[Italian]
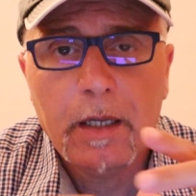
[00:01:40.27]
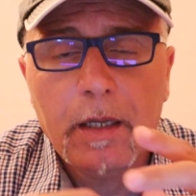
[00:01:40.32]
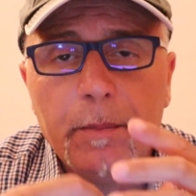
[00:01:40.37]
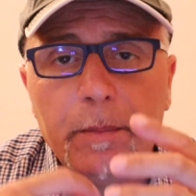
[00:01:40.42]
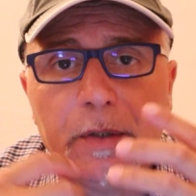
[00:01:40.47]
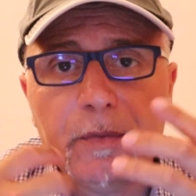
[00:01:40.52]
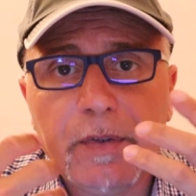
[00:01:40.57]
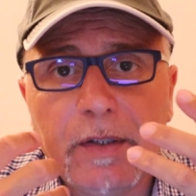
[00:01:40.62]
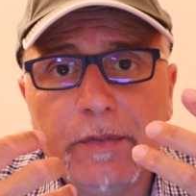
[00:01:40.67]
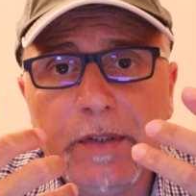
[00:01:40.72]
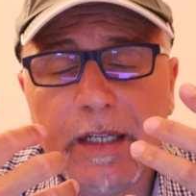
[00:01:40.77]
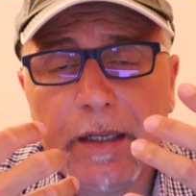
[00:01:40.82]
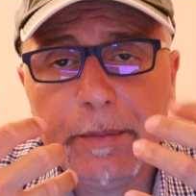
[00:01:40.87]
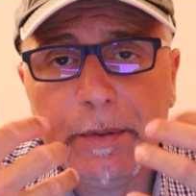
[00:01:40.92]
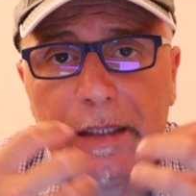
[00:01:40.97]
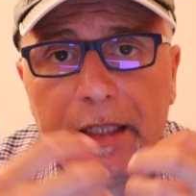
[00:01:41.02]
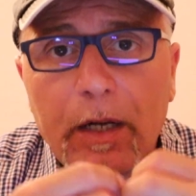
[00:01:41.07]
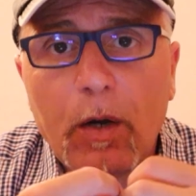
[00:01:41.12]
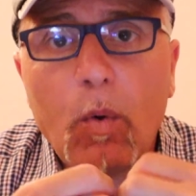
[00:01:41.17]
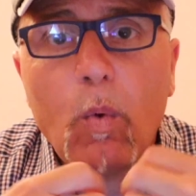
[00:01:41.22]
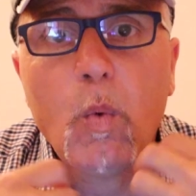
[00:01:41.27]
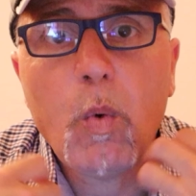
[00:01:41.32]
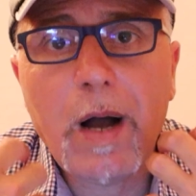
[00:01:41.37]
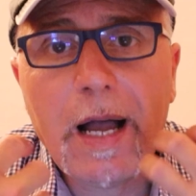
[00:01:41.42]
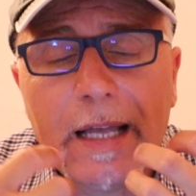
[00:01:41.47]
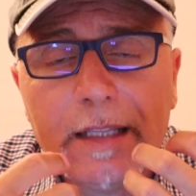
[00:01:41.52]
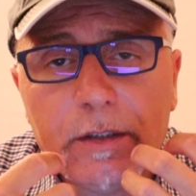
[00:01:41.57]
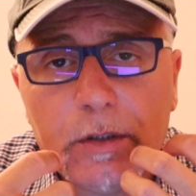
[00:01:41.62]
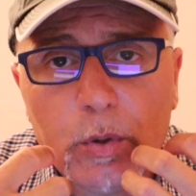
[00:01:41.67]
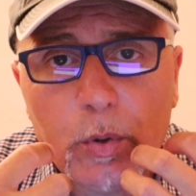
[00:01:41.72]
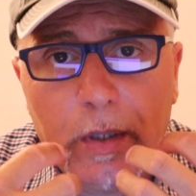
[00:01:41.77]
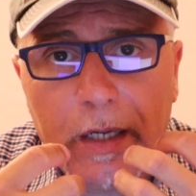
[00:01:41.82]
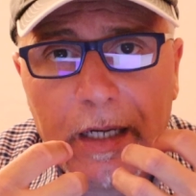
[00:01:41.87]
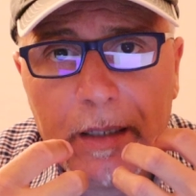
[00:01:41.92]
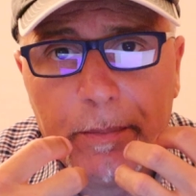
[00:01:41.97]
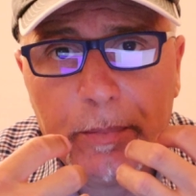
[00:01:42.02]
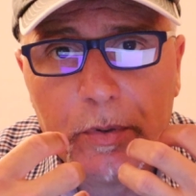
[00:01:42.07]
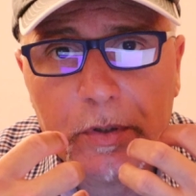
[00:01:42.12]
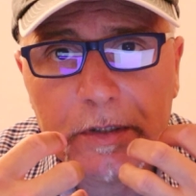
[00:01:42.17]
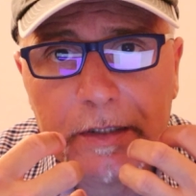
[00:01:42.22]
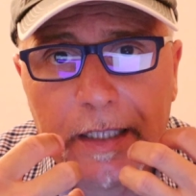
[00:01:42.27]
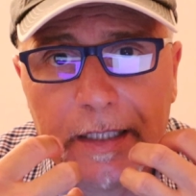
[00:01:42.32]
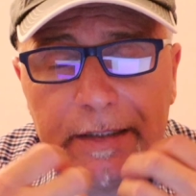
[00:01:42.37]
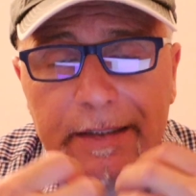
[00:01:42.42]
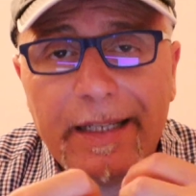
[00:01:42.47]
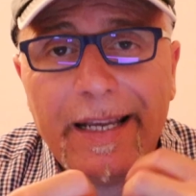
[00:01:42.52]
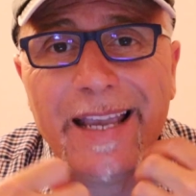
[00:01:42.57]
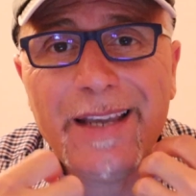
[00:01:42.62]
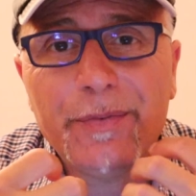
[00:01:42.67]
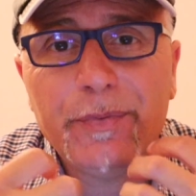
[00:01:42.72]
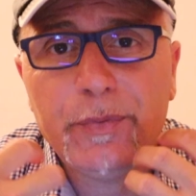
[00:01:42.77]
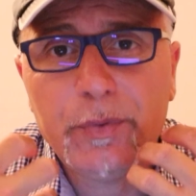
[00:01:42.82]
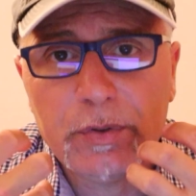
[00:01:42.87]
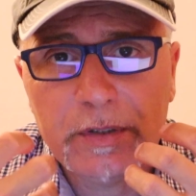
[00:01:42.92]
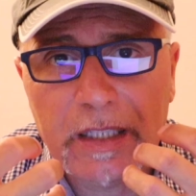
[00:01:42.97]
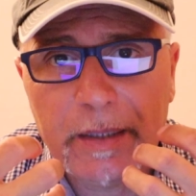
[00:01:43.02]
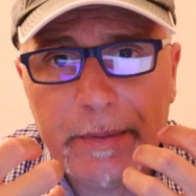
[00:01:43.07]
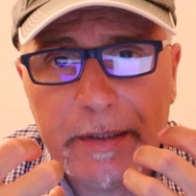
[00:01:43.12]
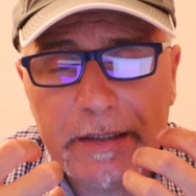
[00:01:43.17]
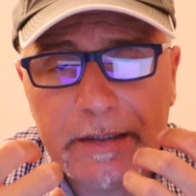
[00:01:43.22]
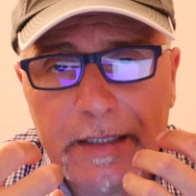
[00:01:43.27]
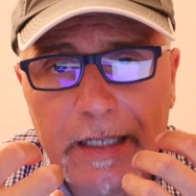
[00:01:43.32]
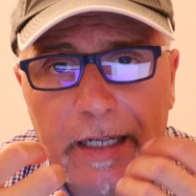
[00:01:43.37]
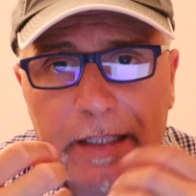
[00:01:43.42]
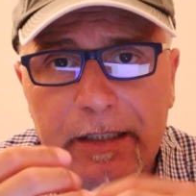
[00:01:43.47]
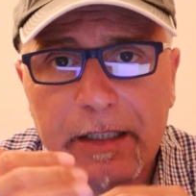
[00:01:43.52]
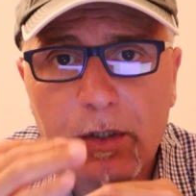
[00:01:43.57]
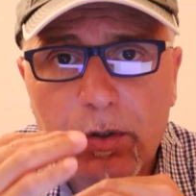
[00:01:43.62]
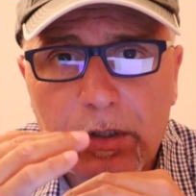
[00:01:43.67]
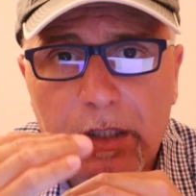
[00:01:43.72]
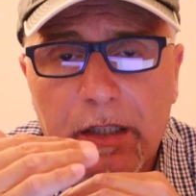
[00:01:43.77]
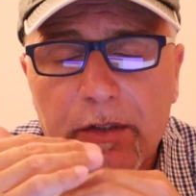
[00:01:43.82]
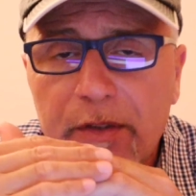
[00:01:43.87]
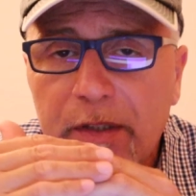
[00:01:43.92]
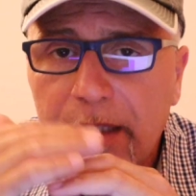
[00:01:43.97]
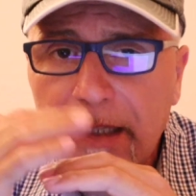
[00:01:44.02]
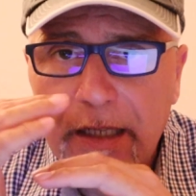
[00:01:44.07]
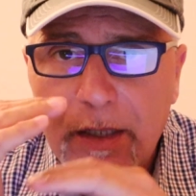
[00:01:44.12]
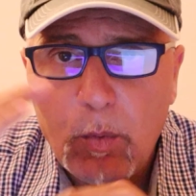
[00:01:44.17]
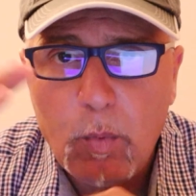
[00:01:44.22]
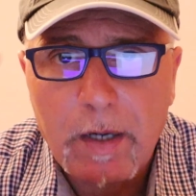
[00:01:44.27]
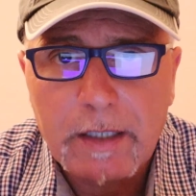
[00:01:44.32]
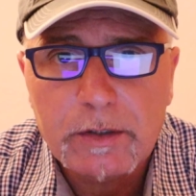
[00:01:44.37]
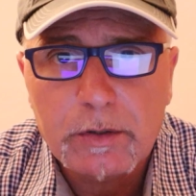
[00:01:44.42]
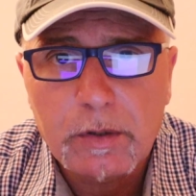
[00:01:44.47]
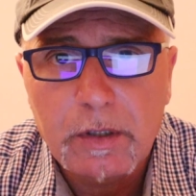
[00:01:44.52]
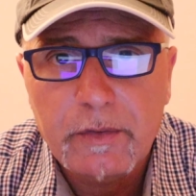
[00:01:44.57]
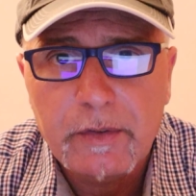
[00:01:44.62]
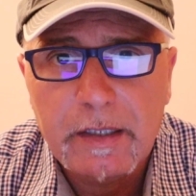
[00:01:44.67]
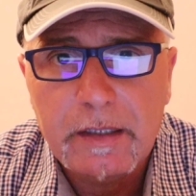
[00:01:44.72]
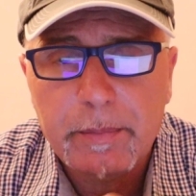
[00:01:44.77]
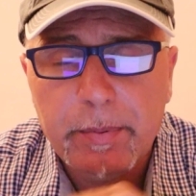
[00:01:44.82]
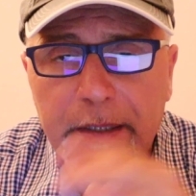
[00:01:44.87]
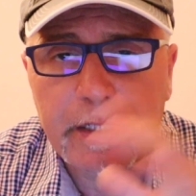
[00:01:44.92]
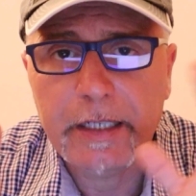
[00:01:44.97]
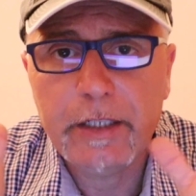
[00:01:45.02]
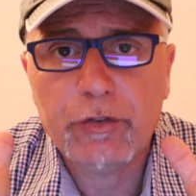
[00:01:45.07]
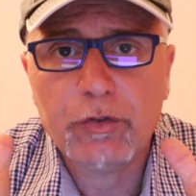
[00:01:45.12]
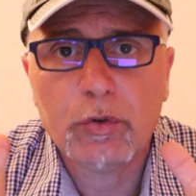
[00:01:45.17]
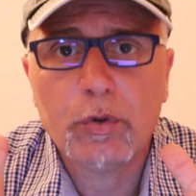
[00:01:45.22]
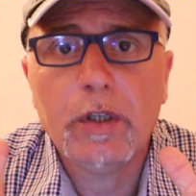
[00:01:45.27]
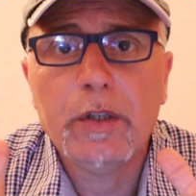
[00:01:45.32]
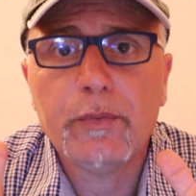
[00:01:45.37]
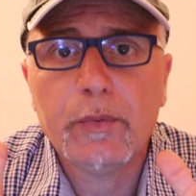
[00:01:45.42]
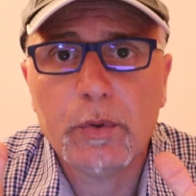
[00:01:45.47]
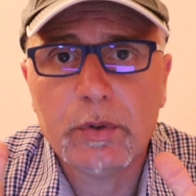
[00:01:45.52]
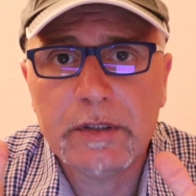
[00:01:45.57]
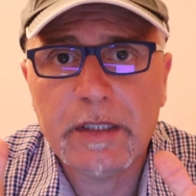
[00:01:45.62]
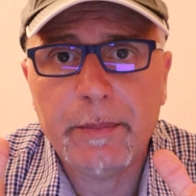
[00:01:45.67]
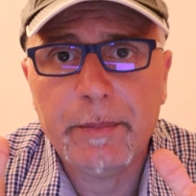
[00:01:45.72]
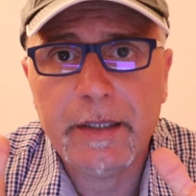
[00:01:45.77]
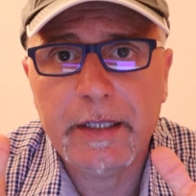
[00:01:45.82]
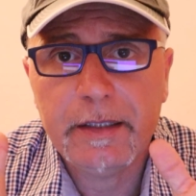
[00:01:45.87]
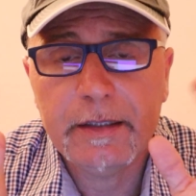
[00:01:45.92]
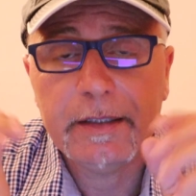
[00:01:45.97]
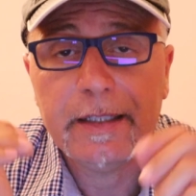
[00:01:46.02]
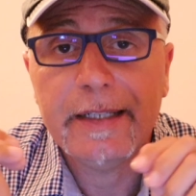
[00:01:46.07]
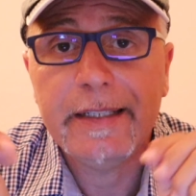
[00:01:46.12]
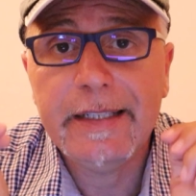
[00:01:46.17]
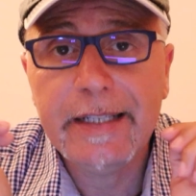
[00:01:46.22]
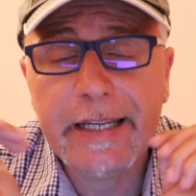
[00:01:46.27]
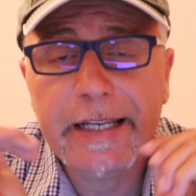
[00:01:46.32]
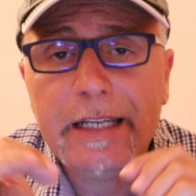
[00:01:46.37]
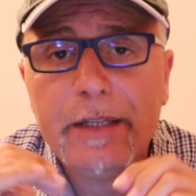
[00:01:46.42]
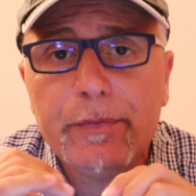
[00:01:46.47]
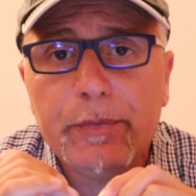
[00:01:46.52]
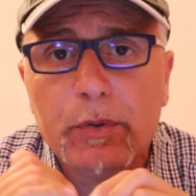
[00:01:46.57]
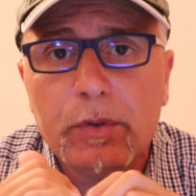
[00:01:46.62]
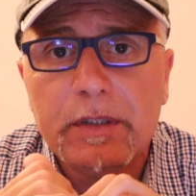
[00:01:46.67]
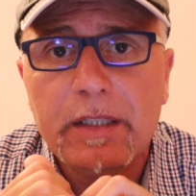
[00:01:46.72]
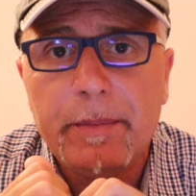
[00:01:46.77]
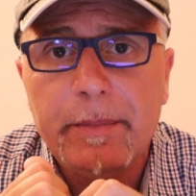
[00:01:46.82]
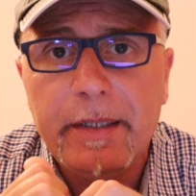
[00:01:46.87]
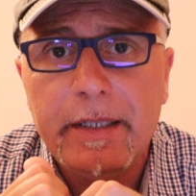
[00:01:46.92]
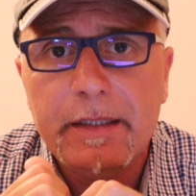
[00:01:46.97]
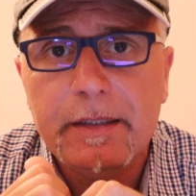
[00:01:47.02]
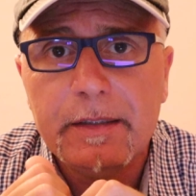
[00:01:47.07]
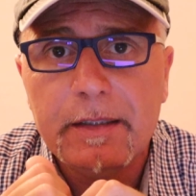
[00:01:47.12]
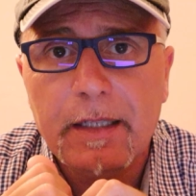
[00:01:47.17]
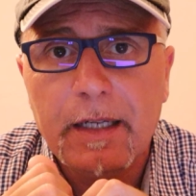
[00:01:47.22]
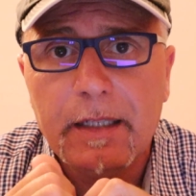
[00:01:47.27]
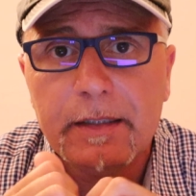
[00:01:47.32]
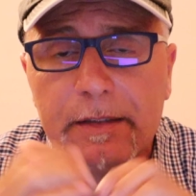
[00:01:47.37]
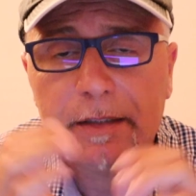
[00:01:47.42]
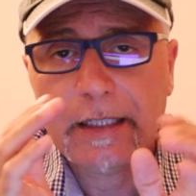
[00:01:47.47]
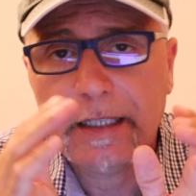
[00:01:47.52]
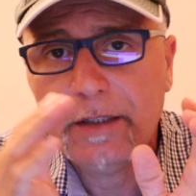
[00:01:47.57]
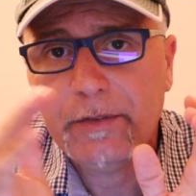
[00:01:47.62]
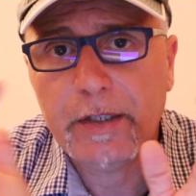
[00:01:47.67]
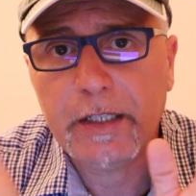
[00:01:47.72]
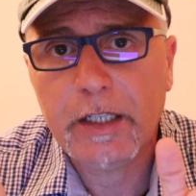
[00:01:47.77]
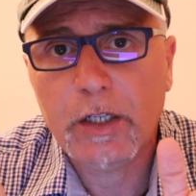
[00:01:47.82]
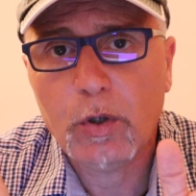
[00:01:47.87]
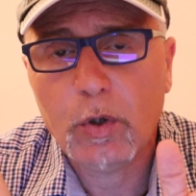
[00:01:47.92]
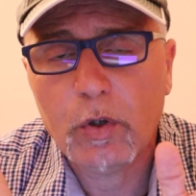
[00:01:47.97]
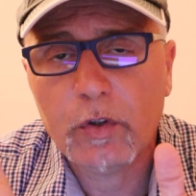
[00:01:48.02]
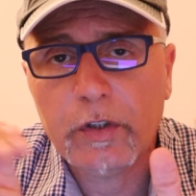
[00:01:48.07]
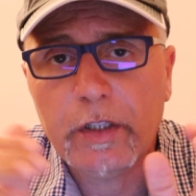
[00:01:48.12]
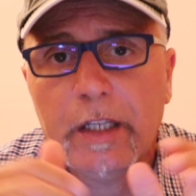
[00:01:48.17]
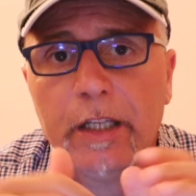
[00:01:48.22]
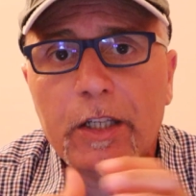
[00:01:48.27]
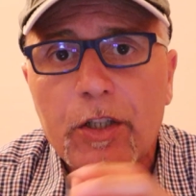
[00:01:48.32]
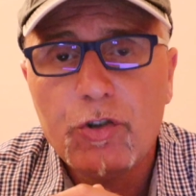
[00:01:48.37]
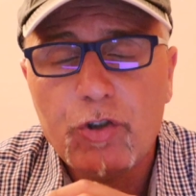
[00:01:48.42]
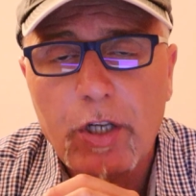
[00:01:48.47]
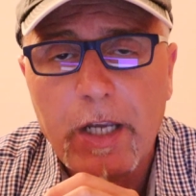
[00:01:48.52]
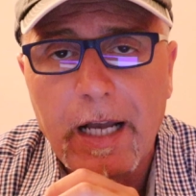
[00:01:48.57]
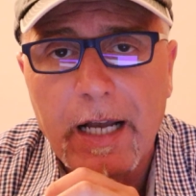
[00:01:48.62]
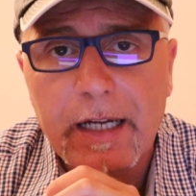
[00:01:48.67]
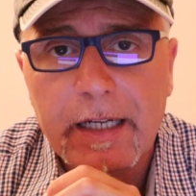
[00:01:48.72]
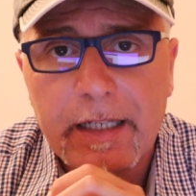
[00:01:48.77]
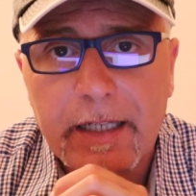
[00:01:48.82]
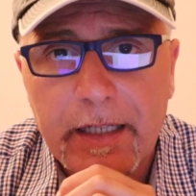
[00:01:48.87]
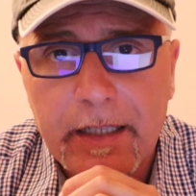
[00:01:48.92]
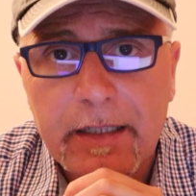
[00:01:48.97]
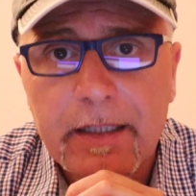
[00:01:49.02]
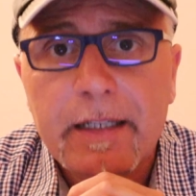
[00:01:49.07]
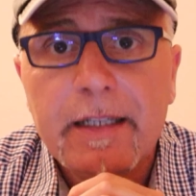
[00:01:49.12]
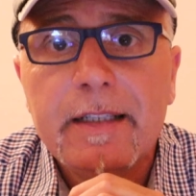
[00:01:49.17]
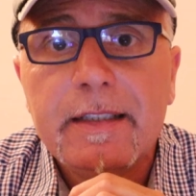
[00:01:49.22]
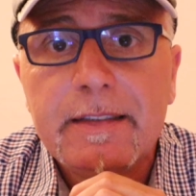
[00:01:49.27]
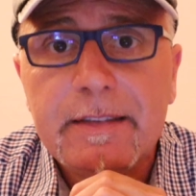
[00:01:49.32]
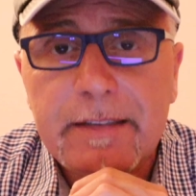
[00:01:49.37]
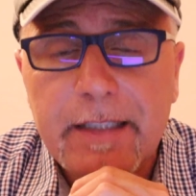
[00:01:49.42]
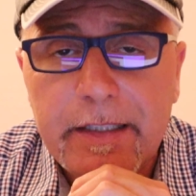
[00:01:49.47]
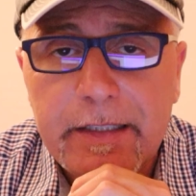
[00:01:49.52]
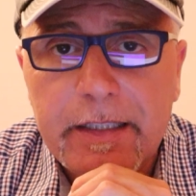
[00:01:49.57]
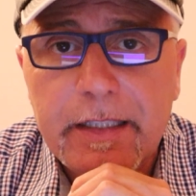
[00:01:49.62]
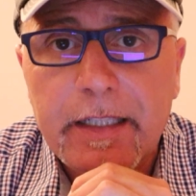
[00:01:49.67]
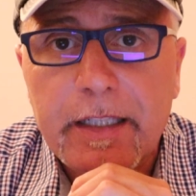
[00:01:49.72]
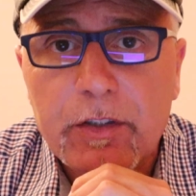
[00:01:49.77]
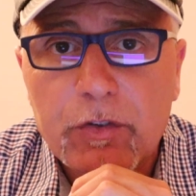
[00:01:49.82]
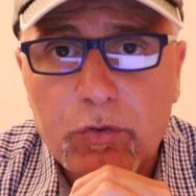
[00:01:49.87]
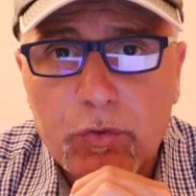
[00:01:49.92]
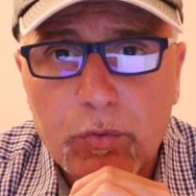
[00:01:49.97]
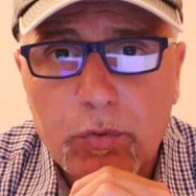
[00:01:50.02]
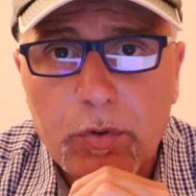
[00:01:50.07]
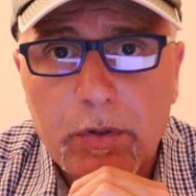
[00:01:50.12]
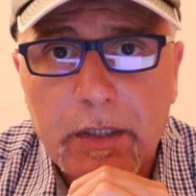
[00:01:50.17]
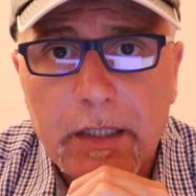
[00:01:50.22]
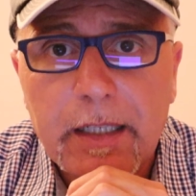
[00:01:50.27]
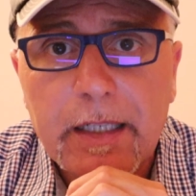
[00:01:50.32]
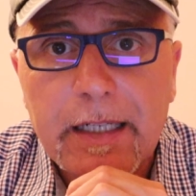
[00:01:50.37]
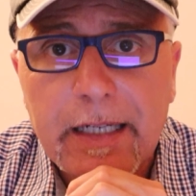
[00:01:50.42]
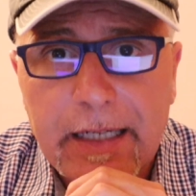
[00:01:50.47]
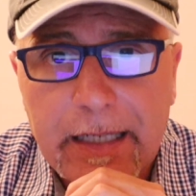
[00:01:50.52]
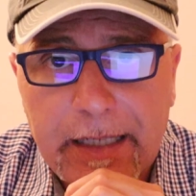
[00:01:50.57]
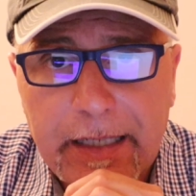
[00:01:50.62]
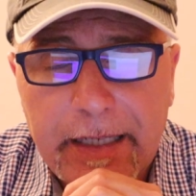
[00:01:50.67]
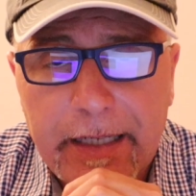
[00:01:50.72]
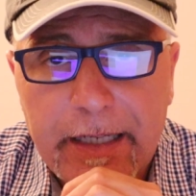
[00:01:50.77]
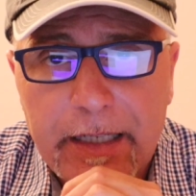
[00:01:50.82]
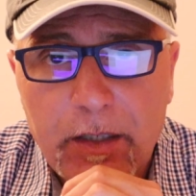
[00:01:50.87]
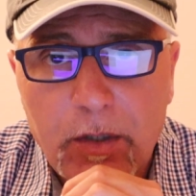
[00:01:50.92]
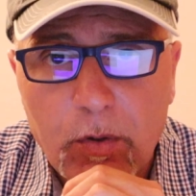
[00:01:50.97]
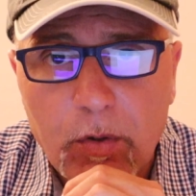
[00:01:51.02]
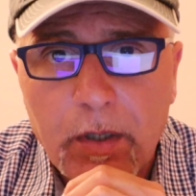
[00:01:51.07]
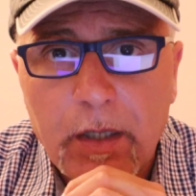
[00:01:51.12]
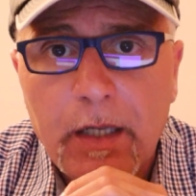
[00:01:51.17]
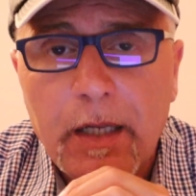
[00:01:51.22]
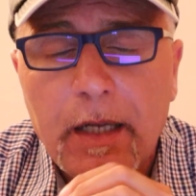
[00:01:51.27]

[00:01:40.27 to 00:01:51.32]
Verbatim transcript: per farvi capire quanto è importante, è fondamentale. Ricordatevi che i quattro livelli parelli sono le fondamenta. Nelle fondamenta, tra le varie cose, c'è anche salire sul carrello.